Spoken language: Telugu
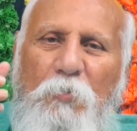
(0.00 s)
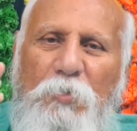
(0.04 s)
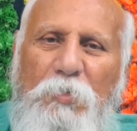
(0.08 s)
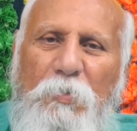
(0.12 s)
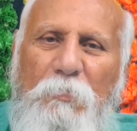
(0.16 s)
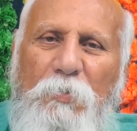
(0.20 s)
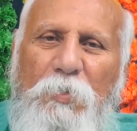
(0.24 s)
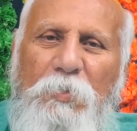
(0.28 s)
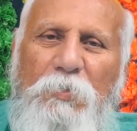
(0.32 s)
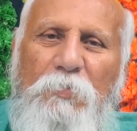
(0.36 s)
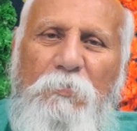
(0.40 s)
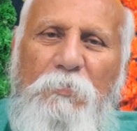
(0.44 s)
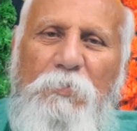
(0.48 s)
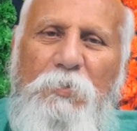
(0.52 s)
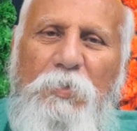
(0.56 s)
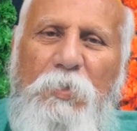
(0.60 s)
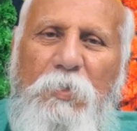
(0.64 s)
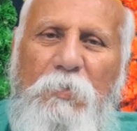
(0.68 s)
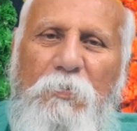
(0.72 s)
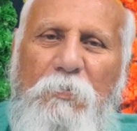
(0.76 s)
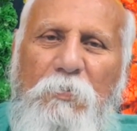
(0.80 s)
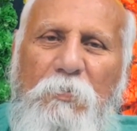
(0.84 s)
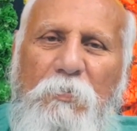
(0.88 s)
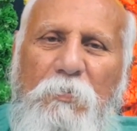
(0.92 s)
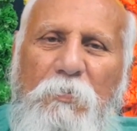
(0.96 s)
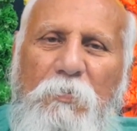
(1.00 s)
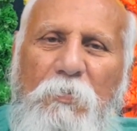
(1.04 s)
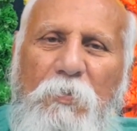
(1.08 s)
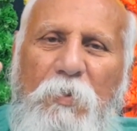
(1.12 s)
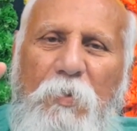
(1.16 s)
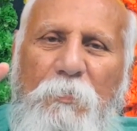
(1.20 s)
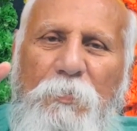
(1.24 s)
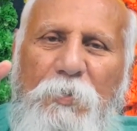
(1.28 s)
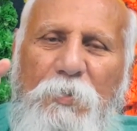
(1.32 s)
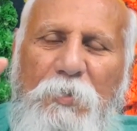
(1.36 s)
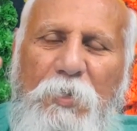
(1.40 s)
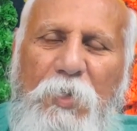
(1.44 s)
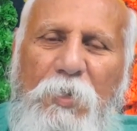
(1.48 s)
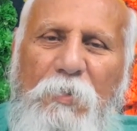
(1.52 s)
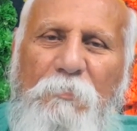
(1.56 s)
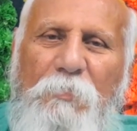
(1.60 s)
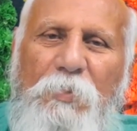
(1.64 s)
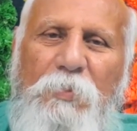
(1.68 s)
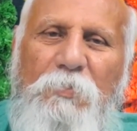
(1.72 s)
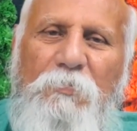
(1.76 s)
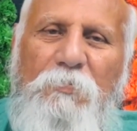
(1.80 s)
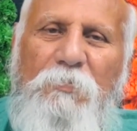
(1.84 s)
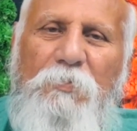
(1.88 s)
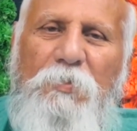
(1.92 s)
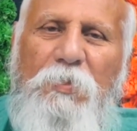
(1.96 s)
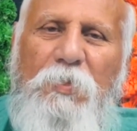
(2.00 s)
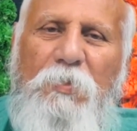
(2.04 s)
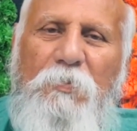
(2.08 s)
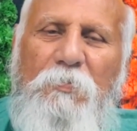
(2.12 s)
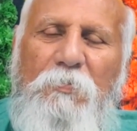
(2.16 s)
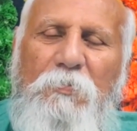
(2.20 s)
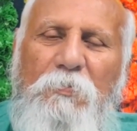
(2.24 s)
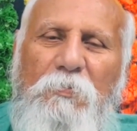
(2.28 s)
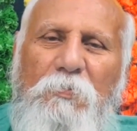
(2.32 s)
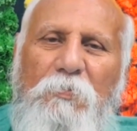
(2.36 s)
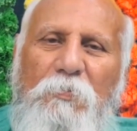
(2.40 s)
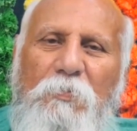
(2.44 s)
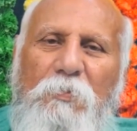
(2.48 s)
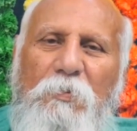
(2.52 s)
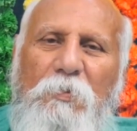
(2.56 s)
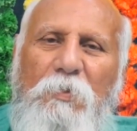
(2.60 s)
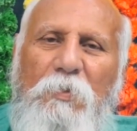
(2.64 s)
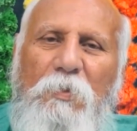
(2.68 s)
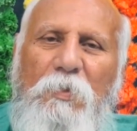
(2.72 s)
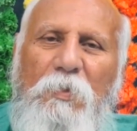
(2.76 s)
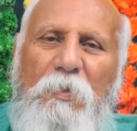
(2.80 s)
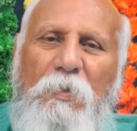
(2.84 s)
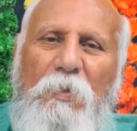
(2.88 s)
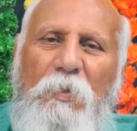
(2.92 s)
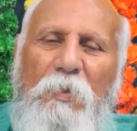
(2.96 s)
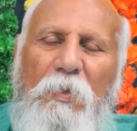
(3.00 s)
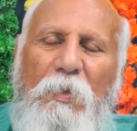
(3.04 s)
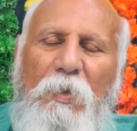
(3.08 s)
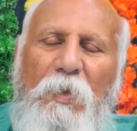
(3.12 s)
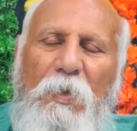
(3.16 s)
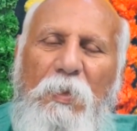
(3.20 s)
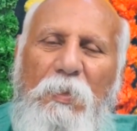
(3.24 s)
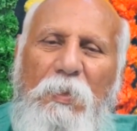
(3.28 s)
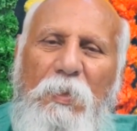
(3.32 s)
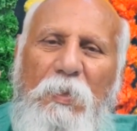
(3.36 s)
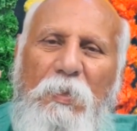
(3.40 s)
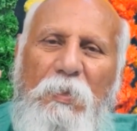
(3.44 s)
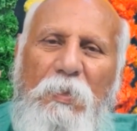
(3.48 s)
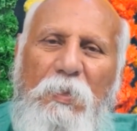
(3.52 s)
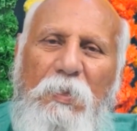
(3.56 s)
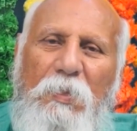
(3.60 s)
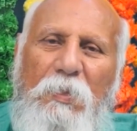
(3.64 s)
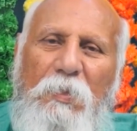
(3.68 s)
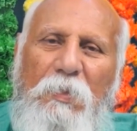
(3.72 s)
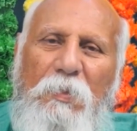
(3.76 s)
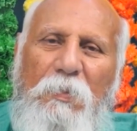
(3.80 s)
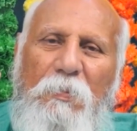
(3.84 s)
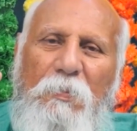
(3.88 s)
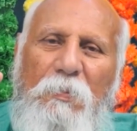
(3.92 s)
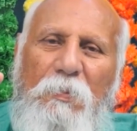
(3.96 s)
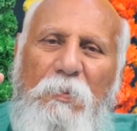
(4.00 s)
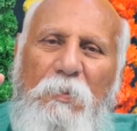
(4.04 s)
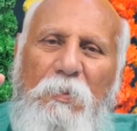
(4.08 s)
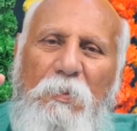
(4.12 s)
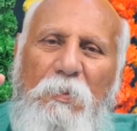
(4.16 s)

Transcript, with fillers: ఒక ముఖ్యమంత్రి ఉంటారో ఒక ప్రధానమంత్రి ఉంటారో అలాగే